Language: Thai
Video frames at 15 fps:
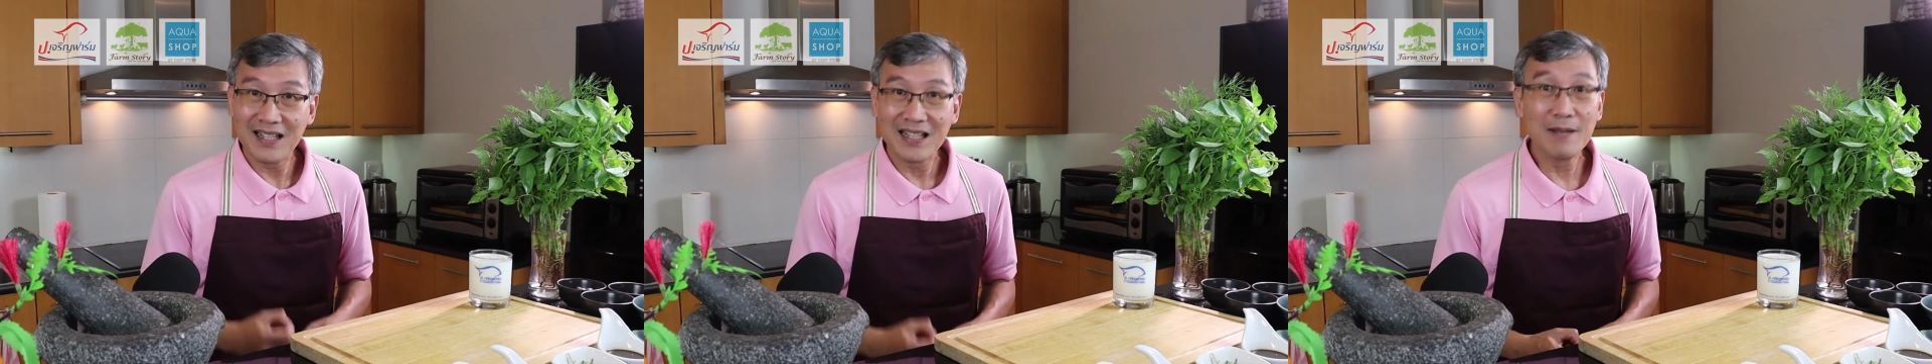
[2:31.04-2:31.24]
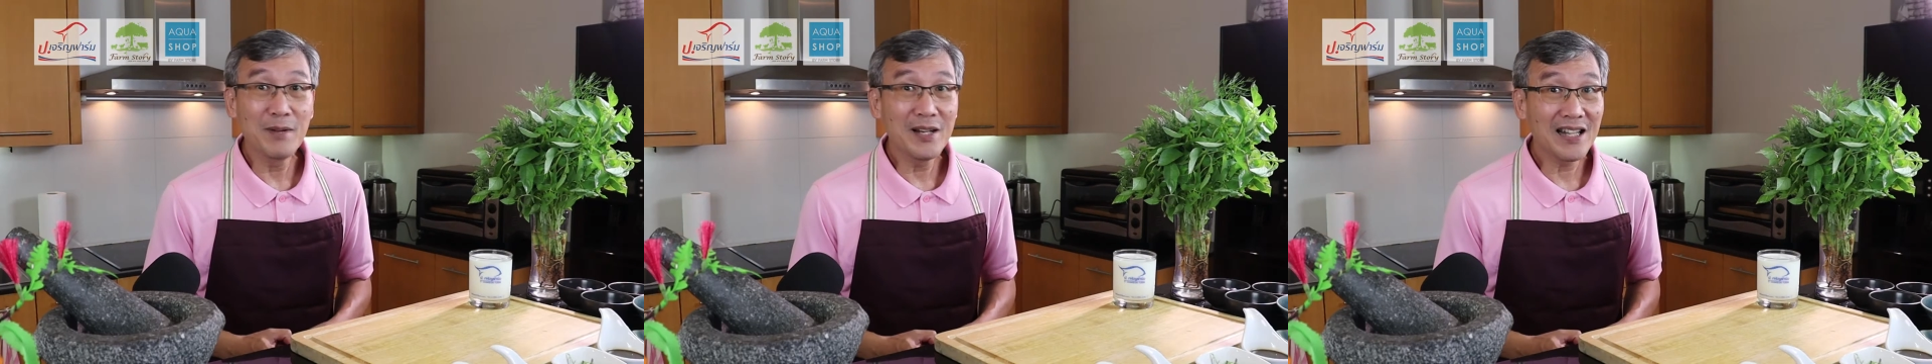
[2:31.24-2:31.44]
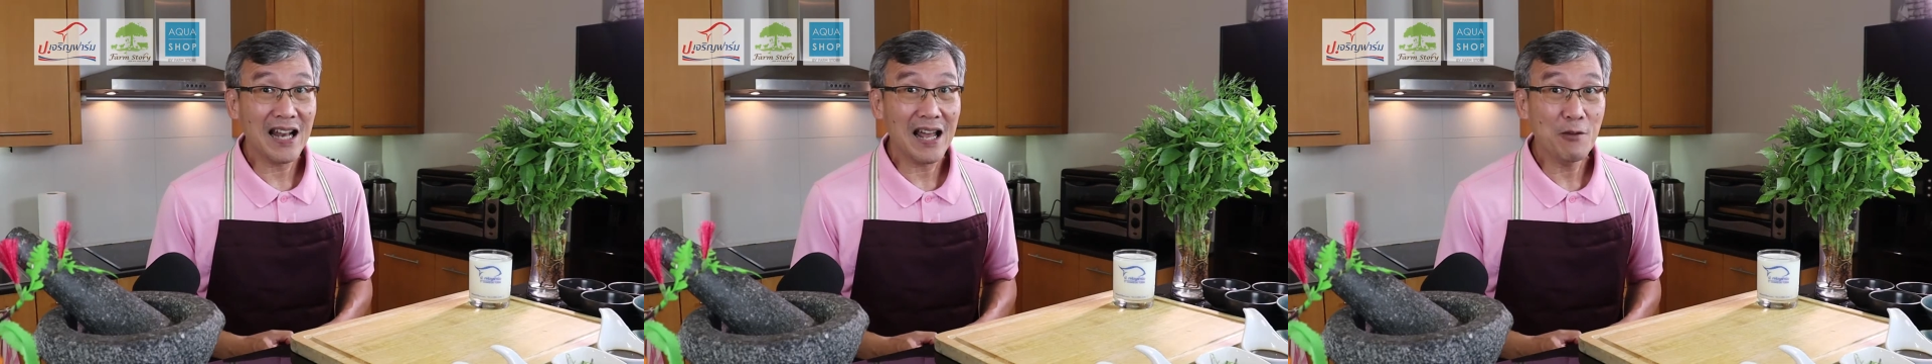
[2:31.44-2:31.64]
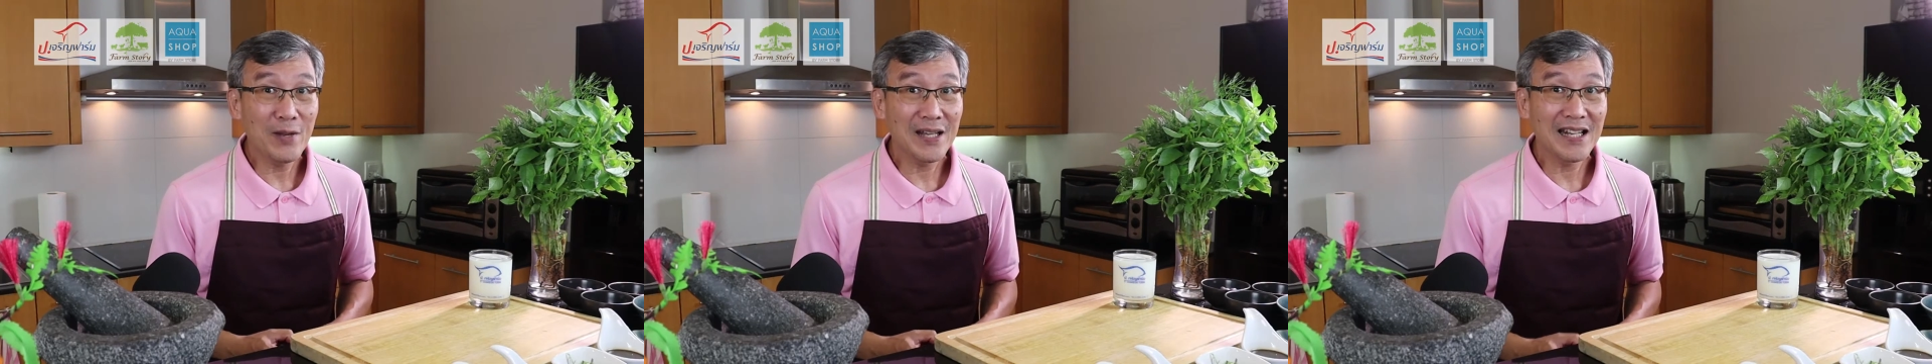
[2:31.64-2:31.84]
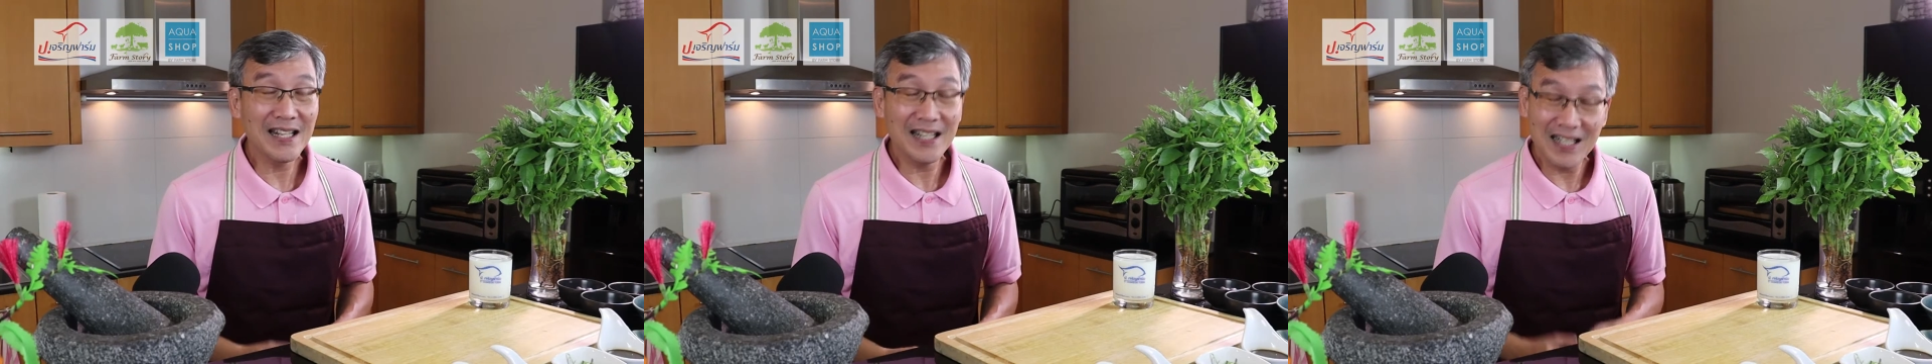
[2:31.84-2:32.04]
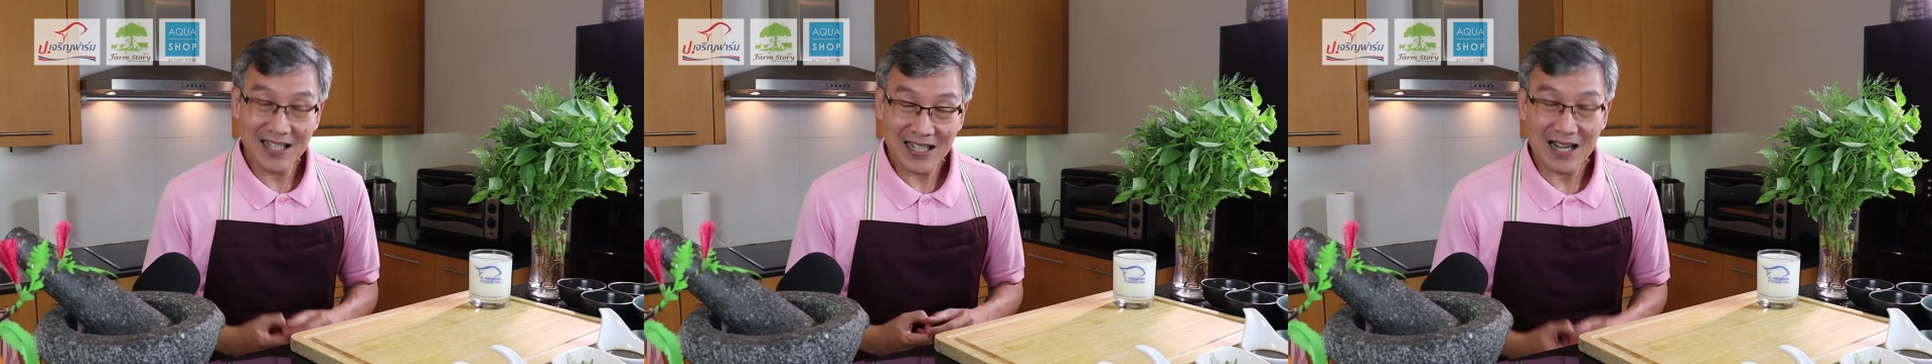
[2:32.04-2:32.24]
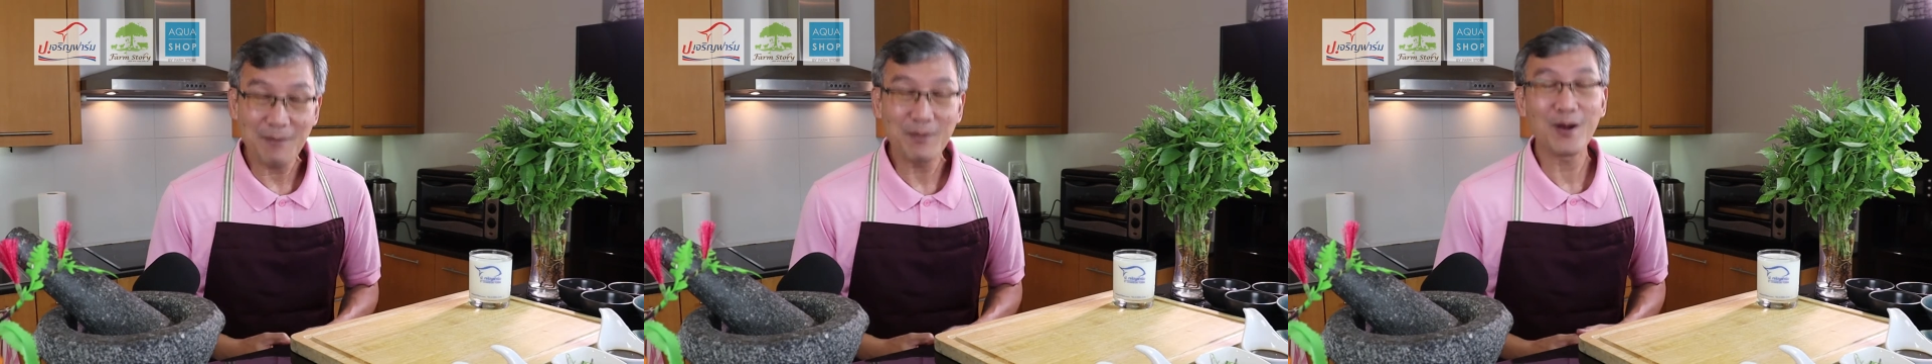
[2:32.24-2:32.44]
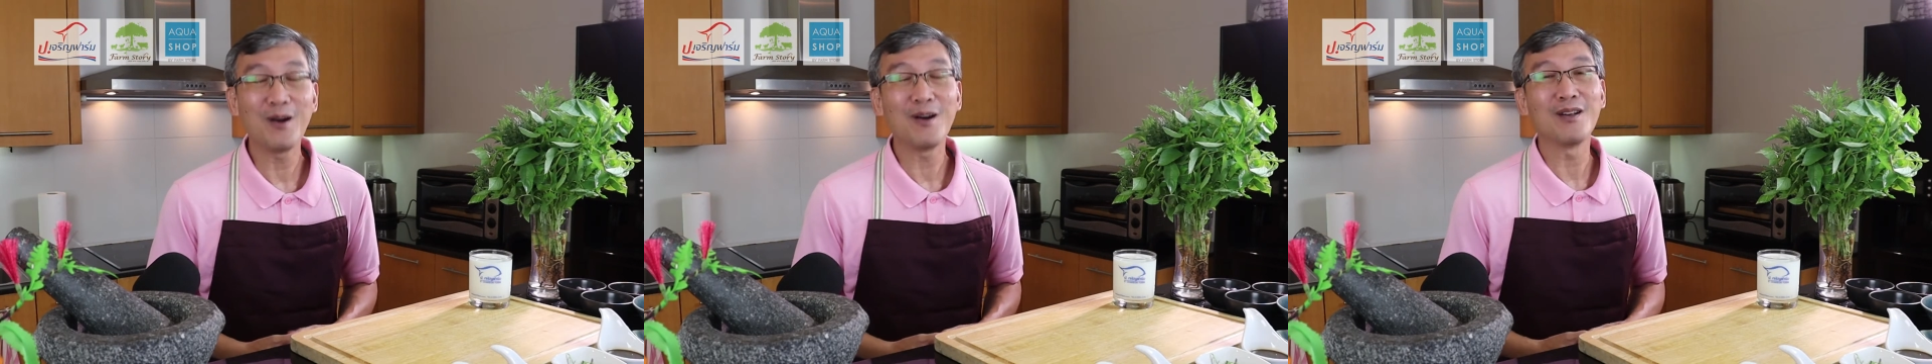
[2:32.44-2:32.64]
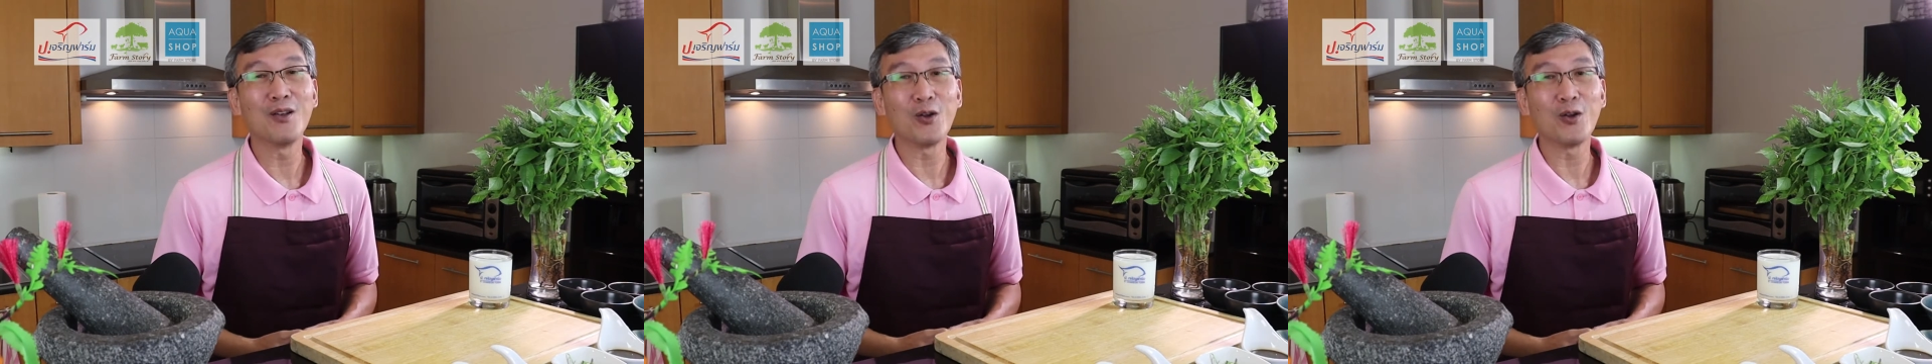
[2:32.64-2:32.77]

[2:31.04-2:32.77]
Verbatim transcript: และเมื่อเลือดไหลเวียนได้ดีนะครับก็